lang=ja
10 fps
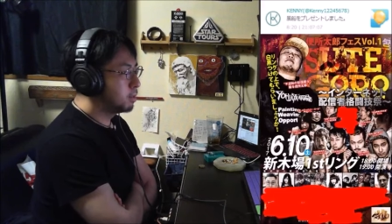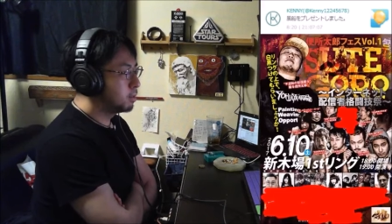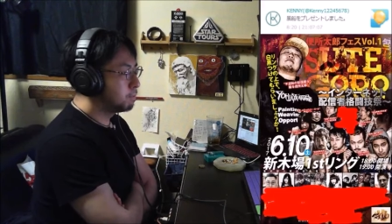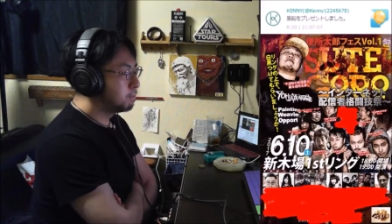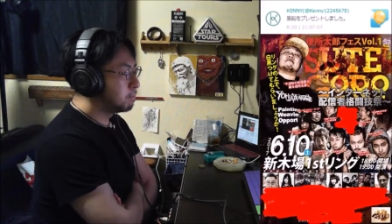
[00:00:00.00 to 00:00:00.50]

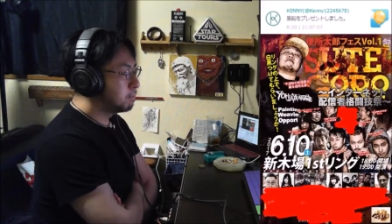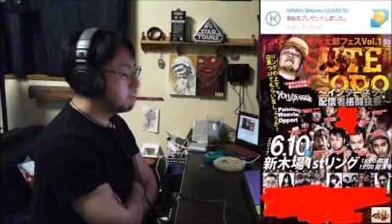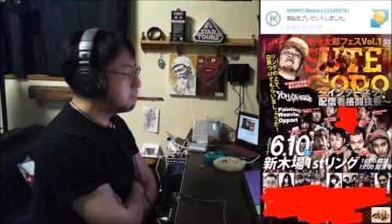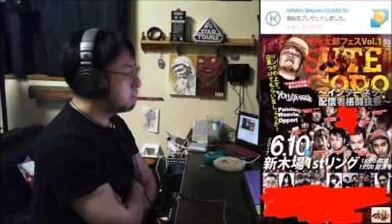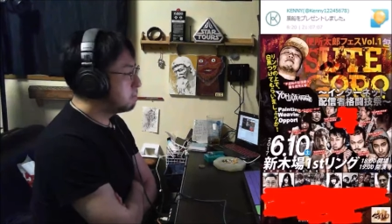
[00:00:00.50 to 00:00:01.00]
みんな
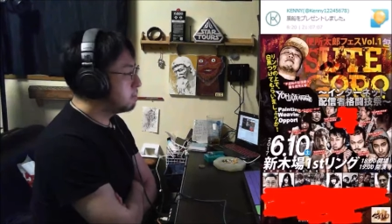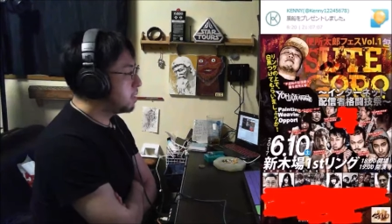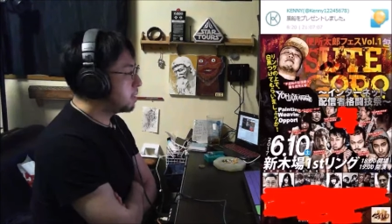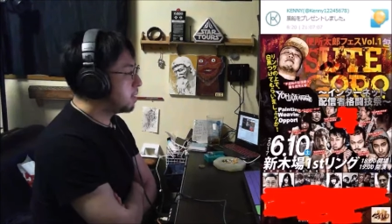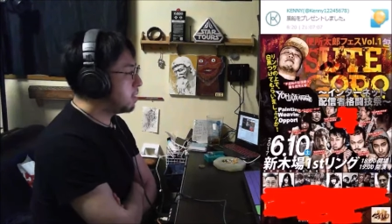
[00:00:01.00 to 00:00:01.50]
対
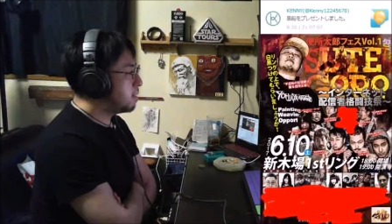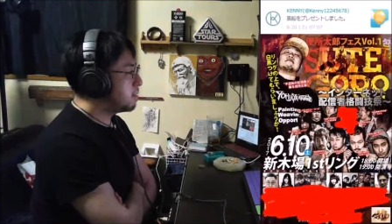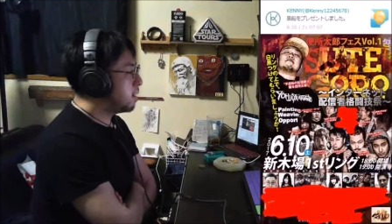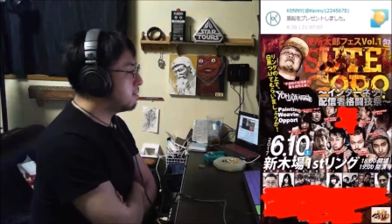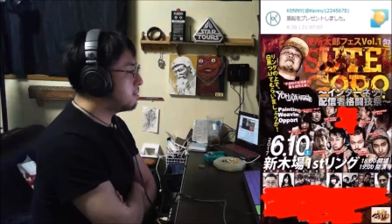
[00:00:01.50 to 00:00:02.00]
戦カード
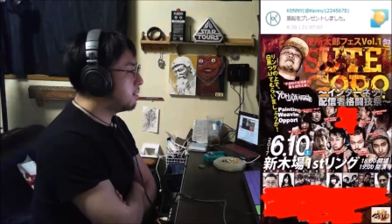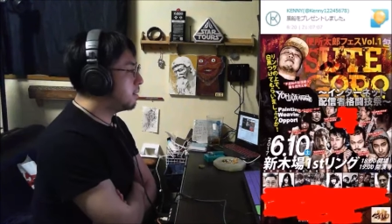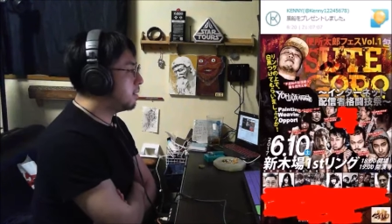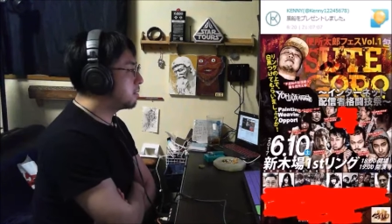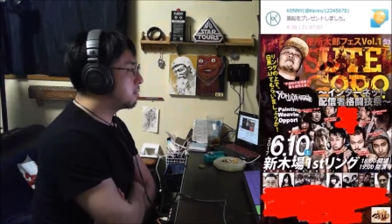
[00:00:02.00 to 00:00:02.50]
は誰、
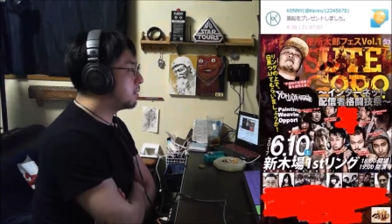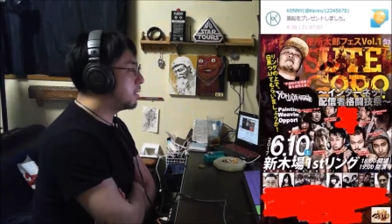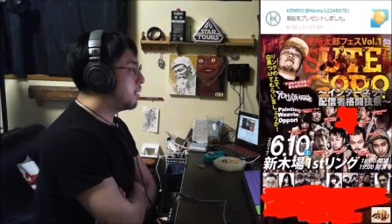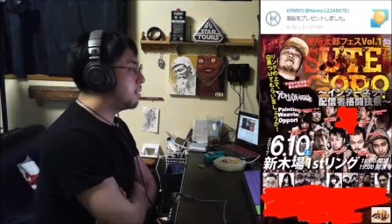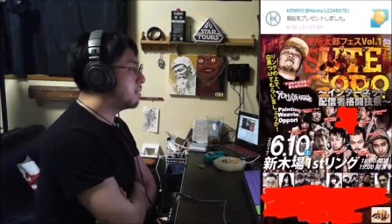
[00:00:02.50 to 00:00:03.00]
誰が
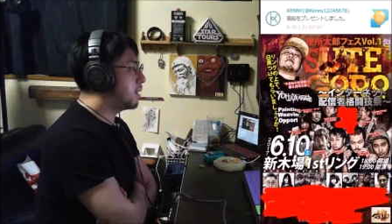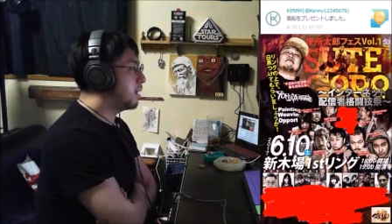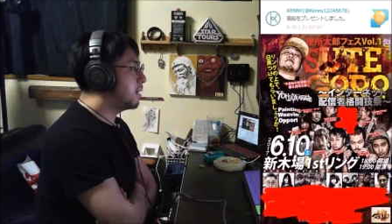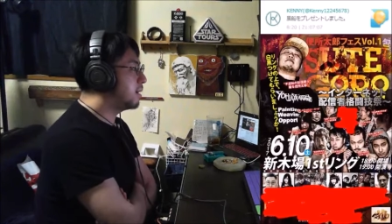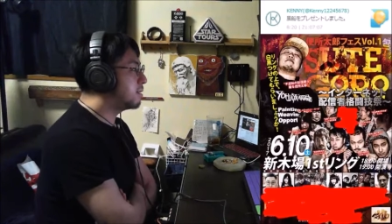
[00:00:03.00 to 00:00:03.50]
楽
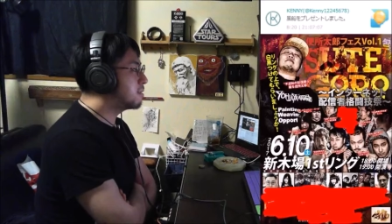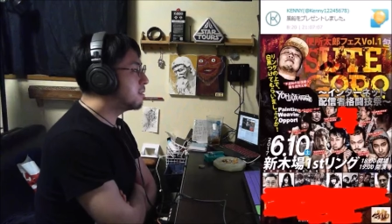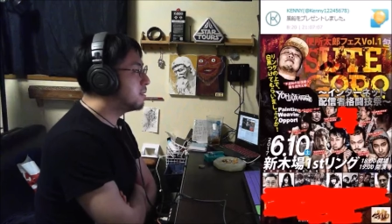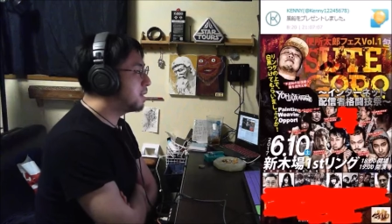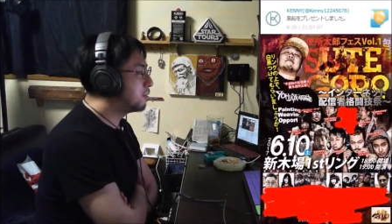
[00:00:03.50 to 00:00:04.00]
しみ、この
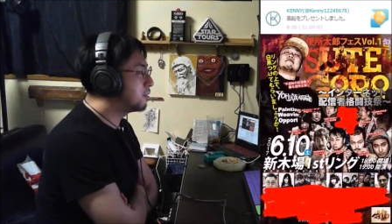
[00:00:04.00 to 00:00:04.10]
中で。